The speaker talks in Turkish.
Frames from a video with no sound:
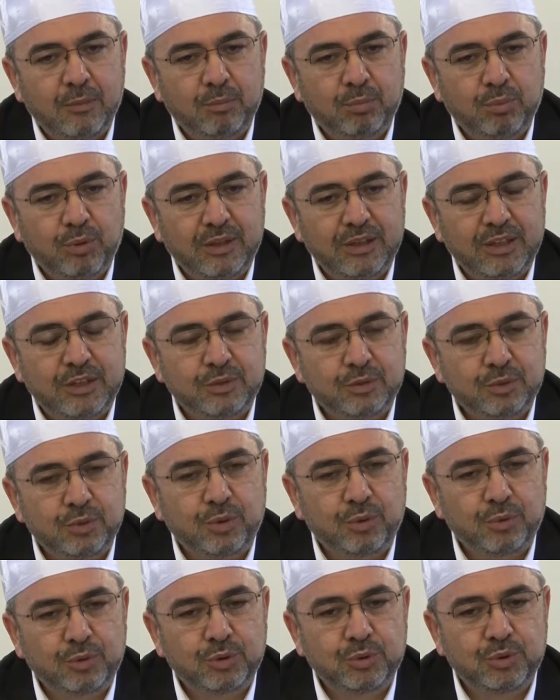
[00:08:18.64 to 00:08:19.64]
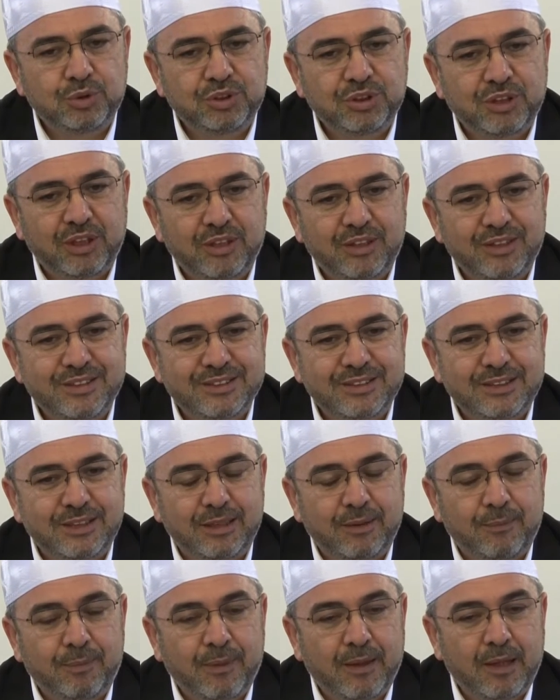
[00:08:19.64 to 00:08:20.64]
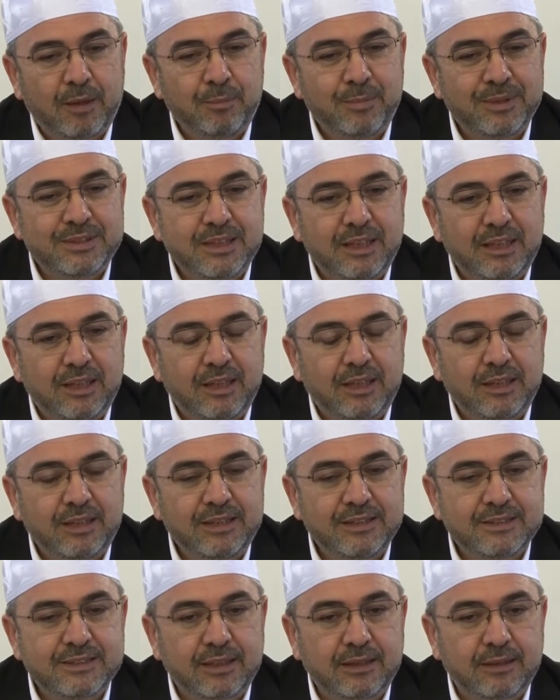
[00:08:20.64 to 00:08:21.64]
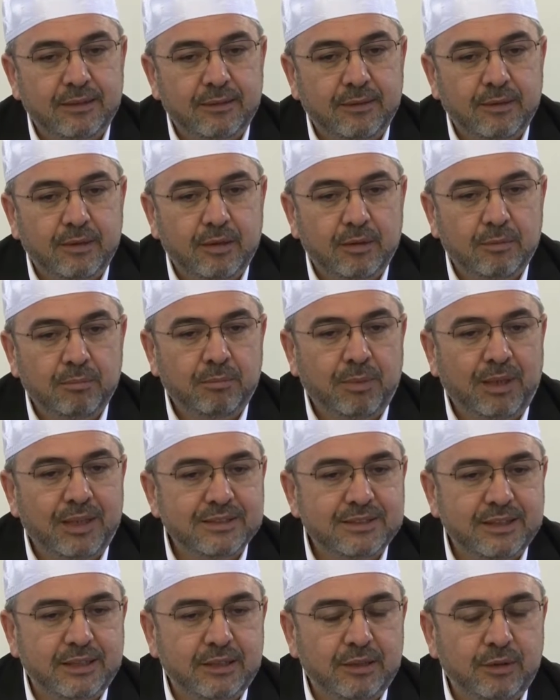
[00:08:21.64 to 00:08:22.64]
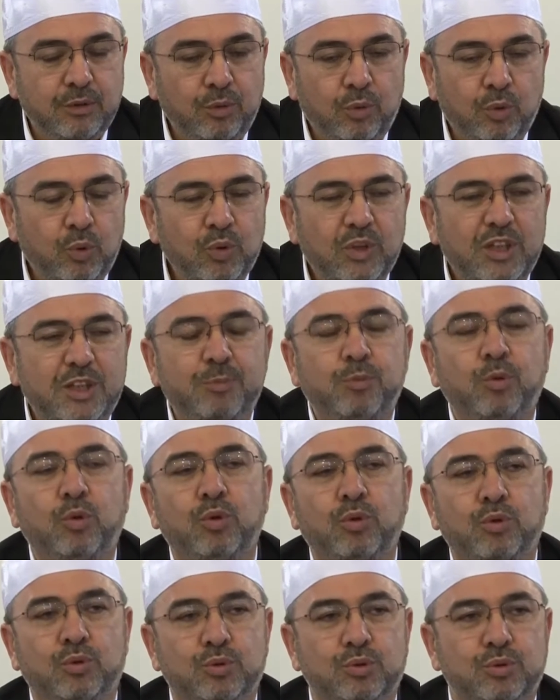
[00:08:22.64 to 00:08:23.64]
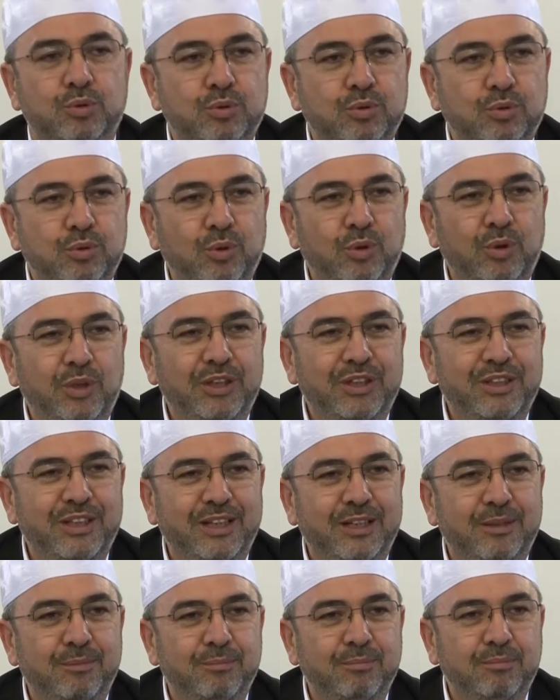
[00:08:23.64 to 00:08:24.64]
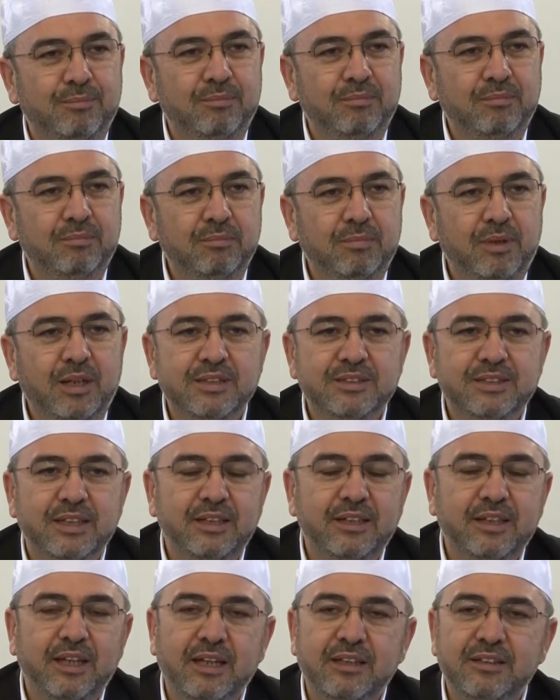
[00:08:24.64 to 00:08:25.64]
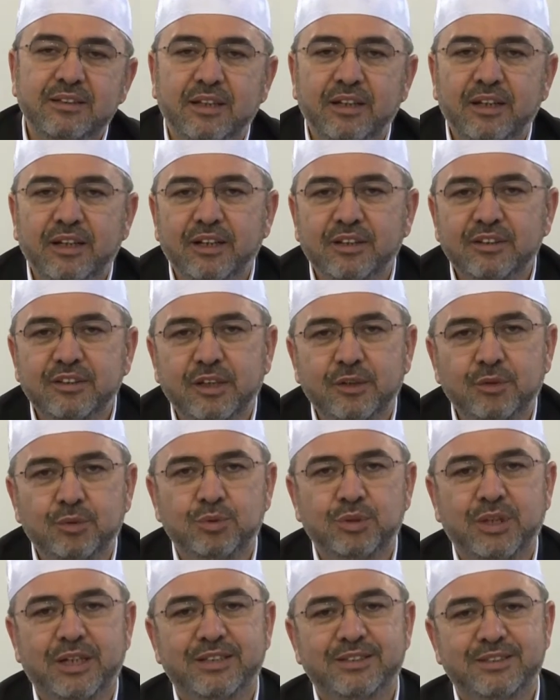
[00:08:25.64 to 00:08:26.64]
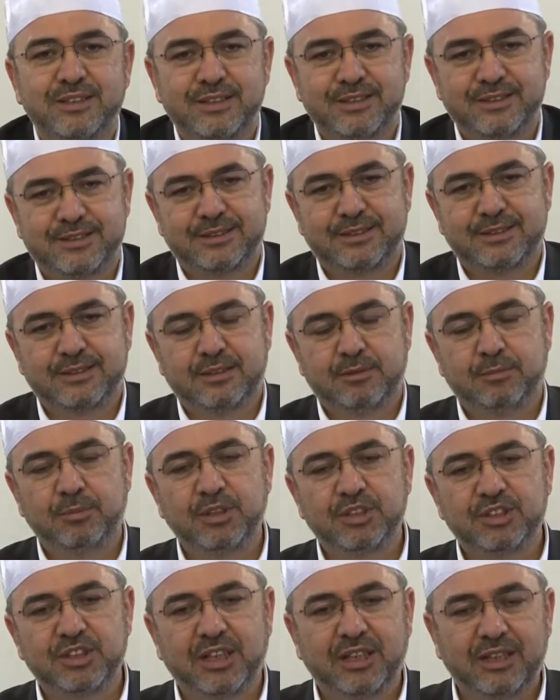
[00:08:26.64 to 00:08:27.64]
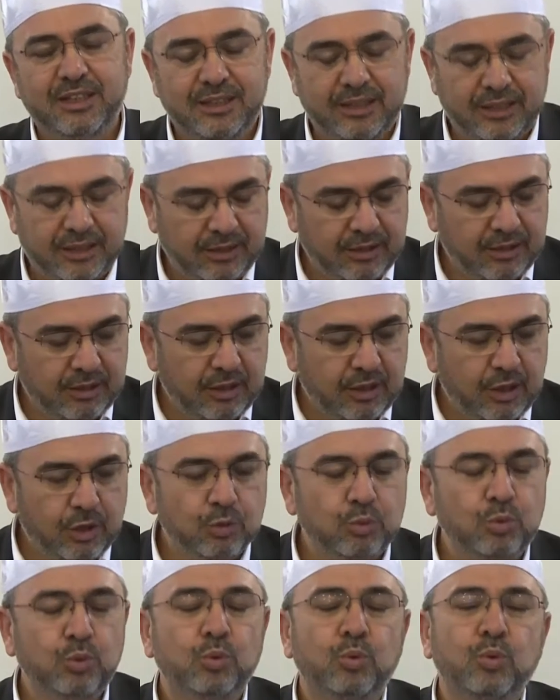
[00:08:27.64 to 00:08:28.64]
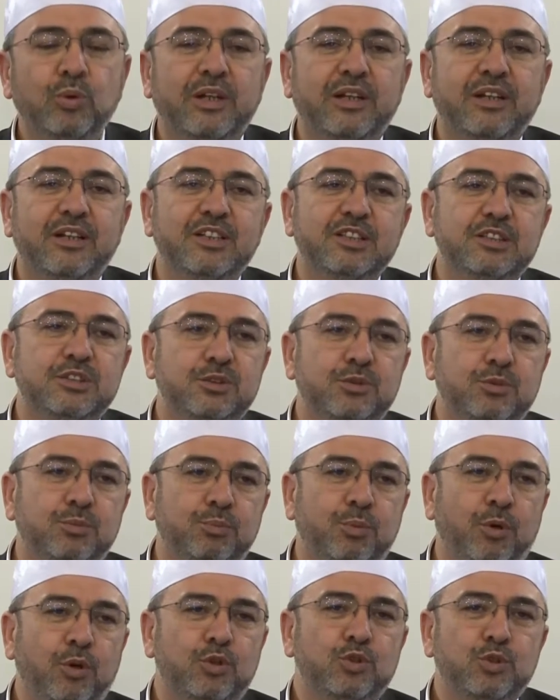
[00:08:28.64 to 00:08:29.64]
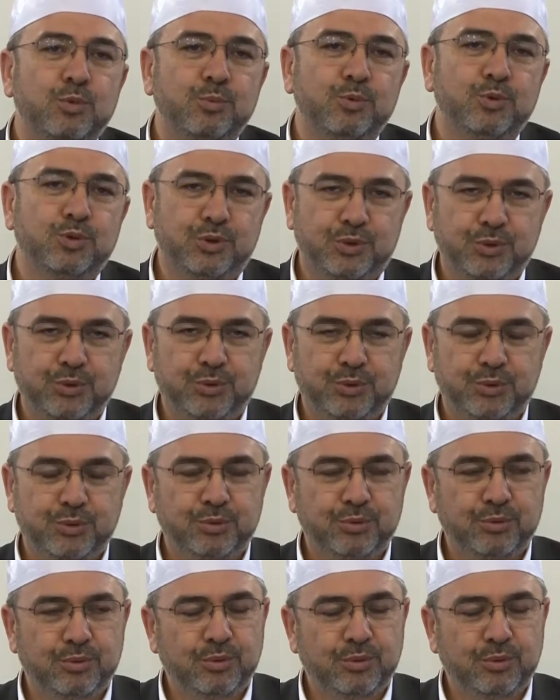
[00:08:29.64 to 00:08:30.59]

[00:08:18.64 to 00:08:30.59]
Buradan şunu, şunu çıkarırız ki, mesela insan bazen ölü gibi olur, öyle diyelim bazen elden ayaktan düşersiniz. Bir şekilde duygularınız pörsümüştür.